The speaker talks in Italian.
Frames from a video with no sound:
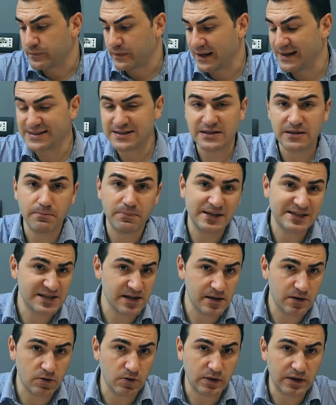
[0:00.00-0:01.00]
è stata
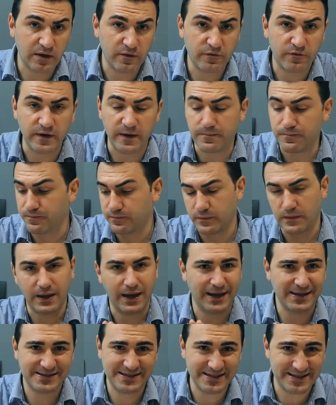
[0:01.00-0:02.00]
abbrassata col caffè
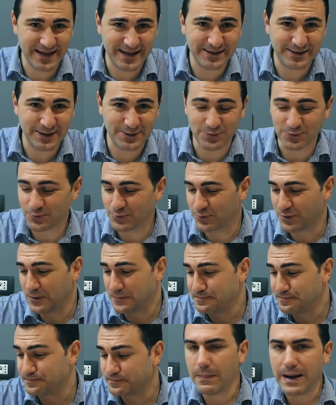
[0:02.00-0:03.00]
e si sente
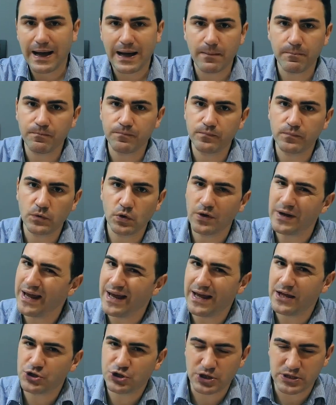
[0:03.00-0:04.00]
tutto, ma non
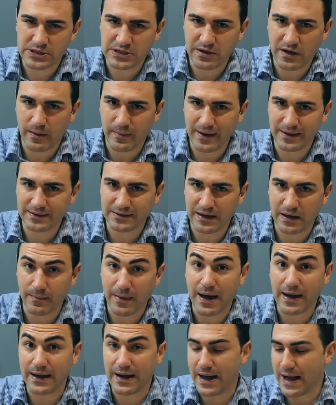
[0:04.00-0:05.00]
è eccessivamente
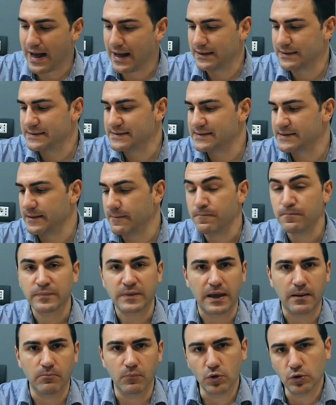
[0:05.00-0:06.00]
amara, anzi
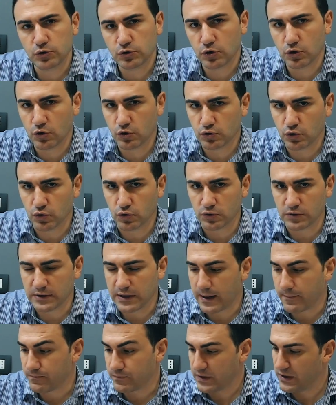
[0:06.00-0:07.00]
è molto
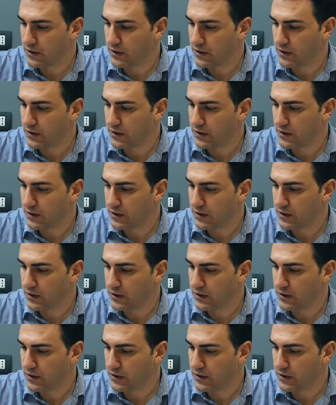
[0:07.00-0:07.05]
rotonda.